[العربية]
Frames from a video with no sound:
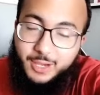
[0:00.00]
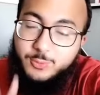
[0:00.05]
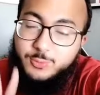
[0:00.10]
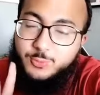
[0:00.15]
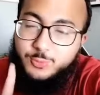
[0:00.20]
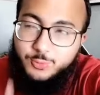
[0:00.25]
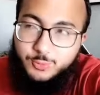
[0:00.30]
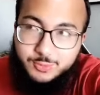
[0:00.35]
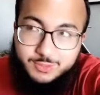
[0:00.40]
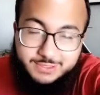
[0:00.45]

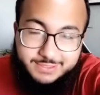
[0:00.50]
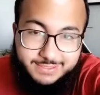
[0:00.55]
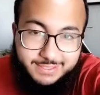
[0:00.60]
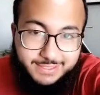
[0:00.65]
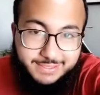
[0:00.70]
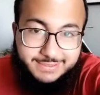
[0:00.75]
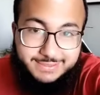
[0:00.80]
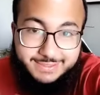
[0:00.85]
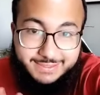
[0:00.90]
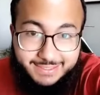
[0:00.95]
أول
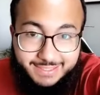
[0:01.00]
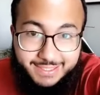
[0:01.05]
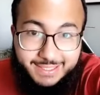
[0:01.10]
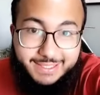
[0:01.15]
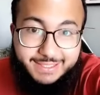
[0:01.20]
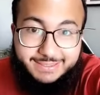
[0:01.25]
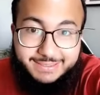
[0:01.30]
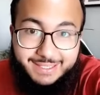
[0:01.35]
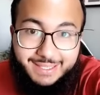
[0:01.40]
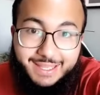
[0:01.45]
شيء
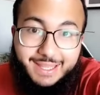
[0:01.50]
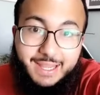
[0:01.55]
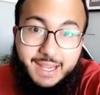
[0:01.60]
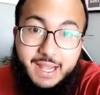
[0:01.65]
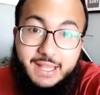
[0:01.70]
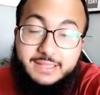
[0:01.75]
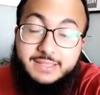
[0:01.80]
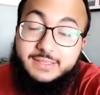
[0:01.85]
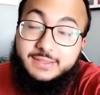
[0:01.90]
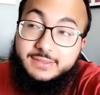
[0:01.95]
تكنيكة
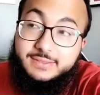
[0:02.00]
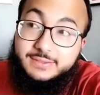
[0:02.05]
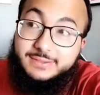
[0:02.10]
حاد